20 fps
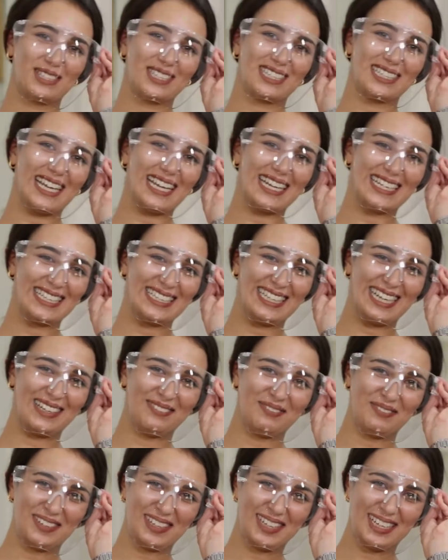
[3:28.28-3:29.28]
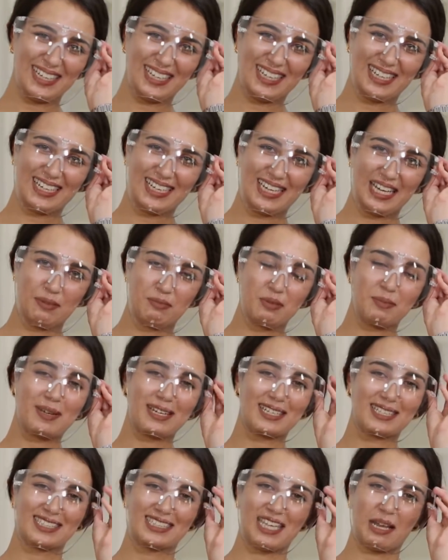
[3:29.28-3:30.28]
buyurun gelin gidelim. Bir
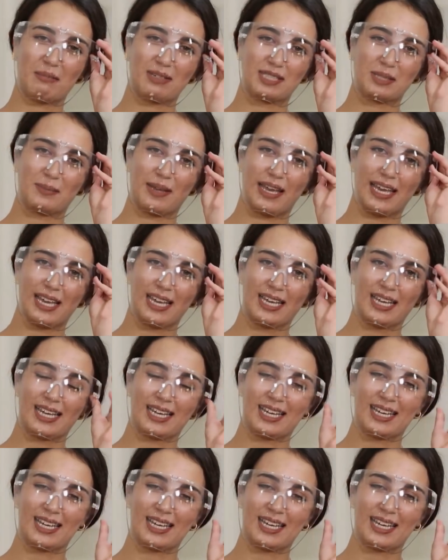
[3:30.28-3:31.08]
bakın temiz Yani ben mi?